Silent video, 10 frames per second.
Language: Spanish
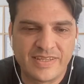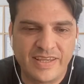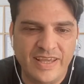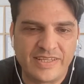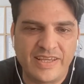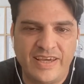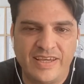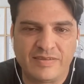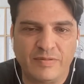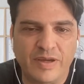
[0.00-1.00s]
Sí, así
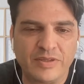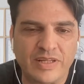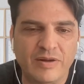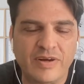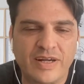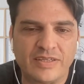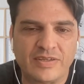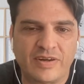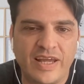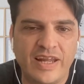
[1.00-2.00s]
es. Voy a mostrar algunos
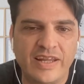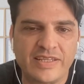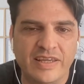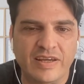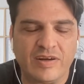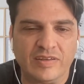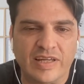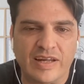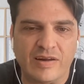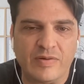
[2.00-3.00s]
casos reales y,
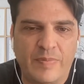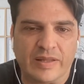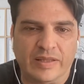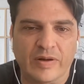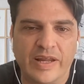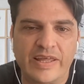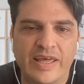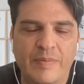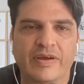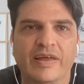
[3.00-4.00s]
contarle algunas
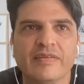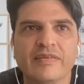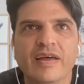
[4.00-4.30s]
particularidades porque,